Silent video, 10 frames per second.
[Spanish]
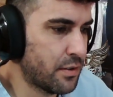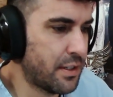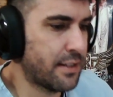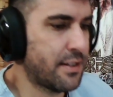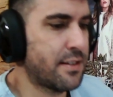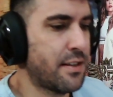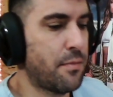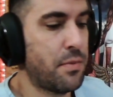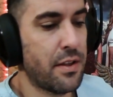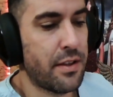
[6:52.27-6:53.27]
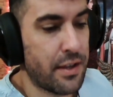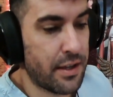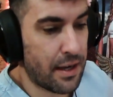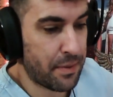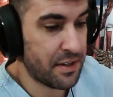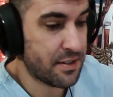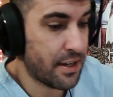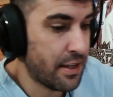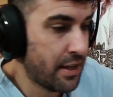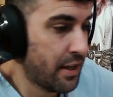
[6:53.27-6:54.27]
Ya está, se despide de la
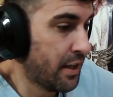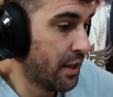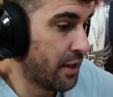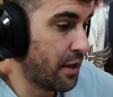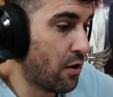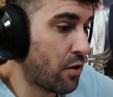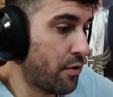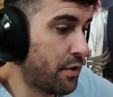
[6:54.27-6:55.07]
prensa. Y lo que os